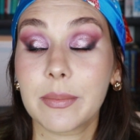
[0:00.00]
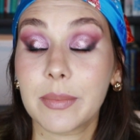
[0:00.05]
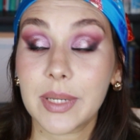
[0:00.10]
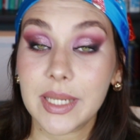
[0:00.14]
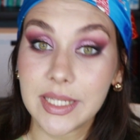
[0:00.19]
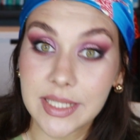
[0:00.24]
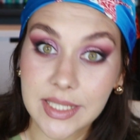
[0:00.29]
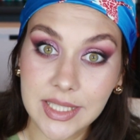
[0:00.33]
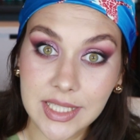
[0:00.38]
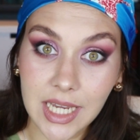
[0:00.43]

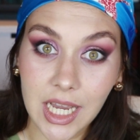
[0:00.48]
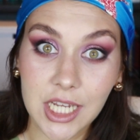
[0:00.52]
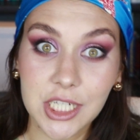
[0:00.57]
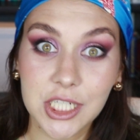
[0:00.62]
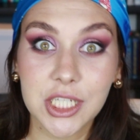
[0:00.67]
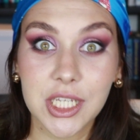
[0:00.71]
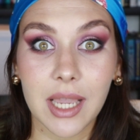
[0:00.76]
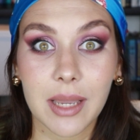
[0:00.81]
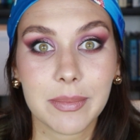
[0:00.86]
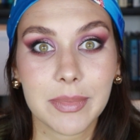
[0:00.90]

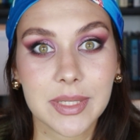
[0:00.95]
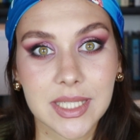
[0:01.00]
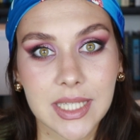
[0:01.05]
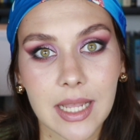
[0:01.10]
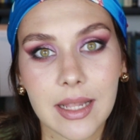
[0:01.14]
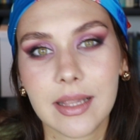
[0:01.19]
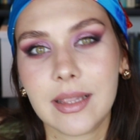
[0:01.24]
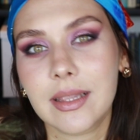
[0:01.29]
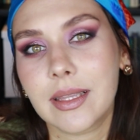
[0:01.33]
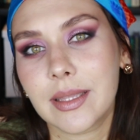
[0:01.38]
блестяшки,
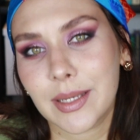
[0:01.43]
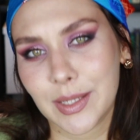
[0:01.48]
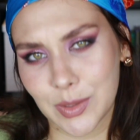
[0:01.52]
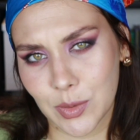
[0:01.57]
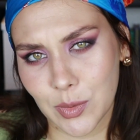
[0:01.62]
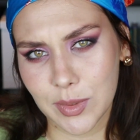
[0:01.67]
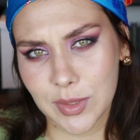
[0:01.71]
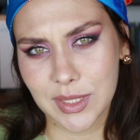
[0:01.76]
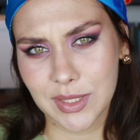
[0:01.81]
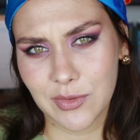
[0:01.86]
обязательно
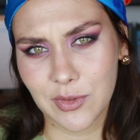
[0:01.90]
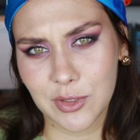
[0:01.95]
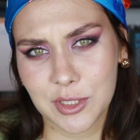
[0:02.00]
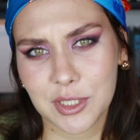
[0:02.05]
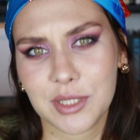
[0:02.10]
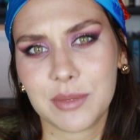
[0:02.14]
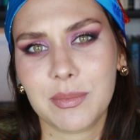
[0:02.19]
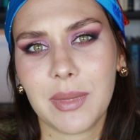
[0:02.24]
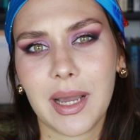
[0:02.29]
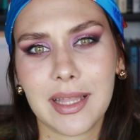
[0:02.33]
никто не
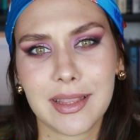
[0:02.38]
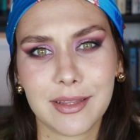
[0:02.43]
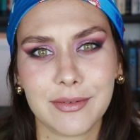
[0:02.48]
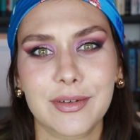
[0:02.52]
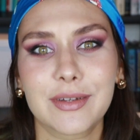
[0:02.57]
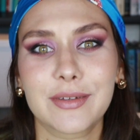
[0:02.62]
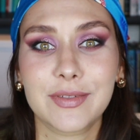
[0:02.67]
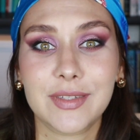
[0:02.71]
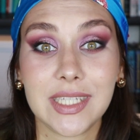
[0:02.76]
свочит матовые,